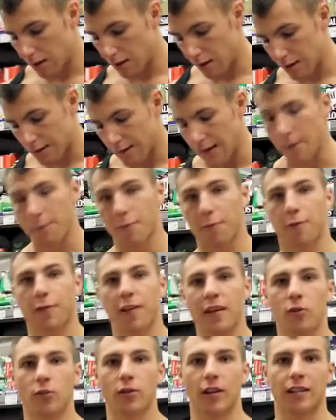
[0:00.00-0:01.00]
knapp
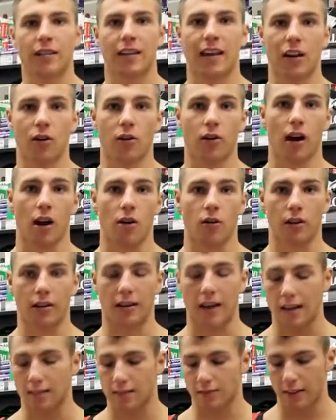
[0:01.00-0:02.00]
400
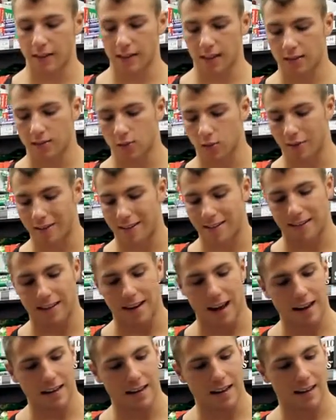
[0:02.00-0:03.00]
Kilokalorien. Also wirklich so ein
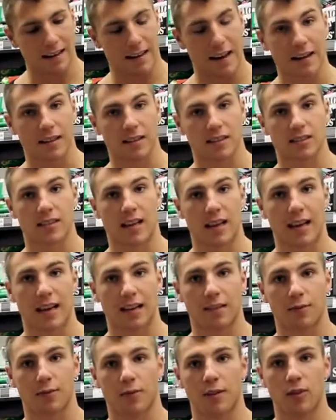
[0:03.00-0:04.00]
kleiner, kleiner Snack
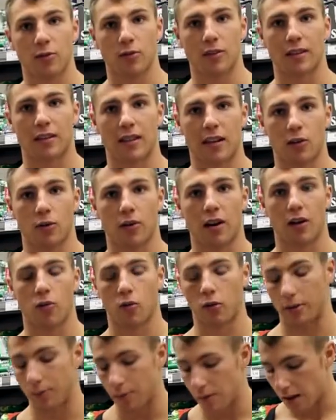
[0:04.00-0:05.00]
hat 400
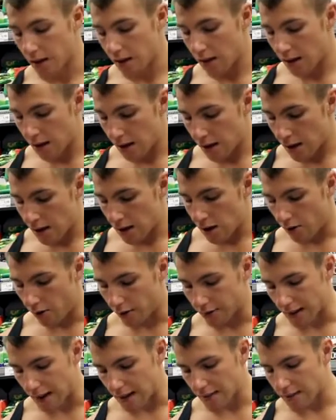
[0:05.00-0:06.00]
Kilokalorien.
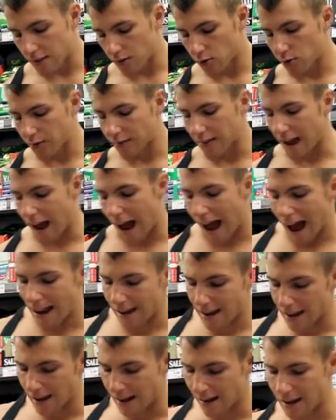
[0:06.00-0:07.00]
Und da ist natürlich der
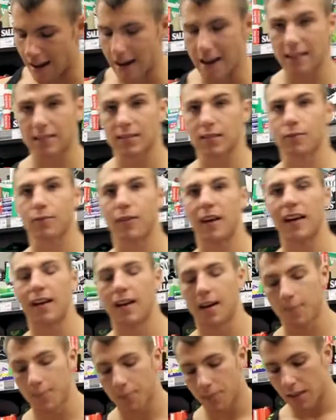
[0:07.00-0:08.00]
aller, allererste
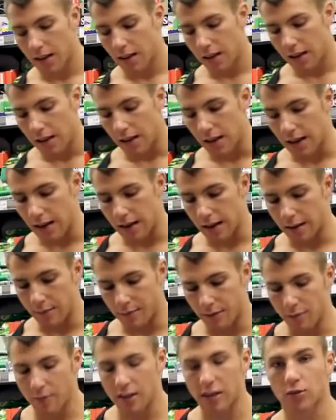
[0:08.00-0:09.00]
Fehler, äh,
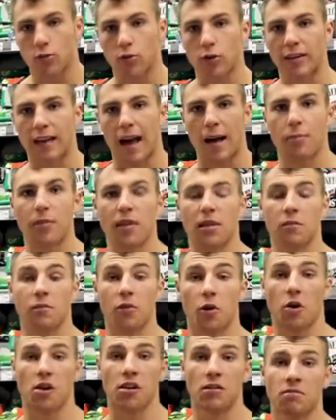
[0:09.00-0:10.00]
wenn wir natürlich abnehmen
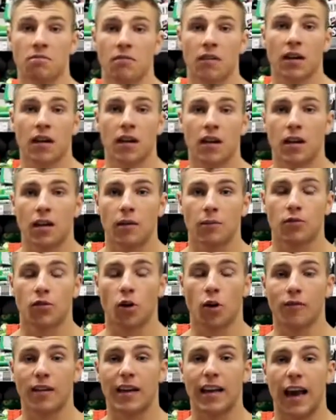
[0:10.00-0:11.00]
wollen,
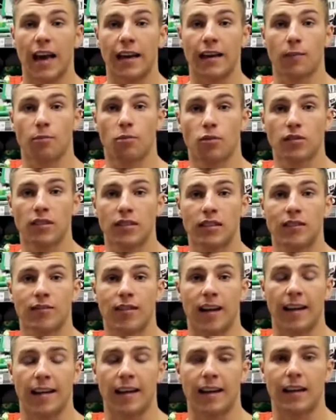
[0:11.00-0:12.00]
soll mir keine positive
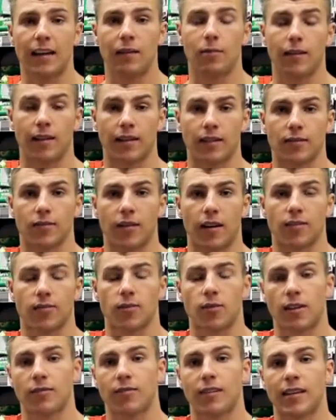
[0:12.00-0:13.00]
Energiebilanz fahren,
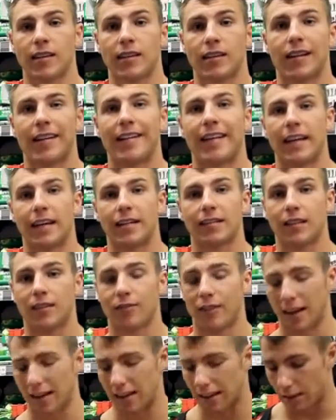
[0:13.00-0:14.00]
sondern wirklich eine
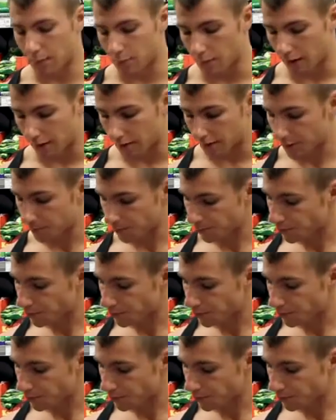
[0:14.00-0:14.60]
negative Energiebilanz.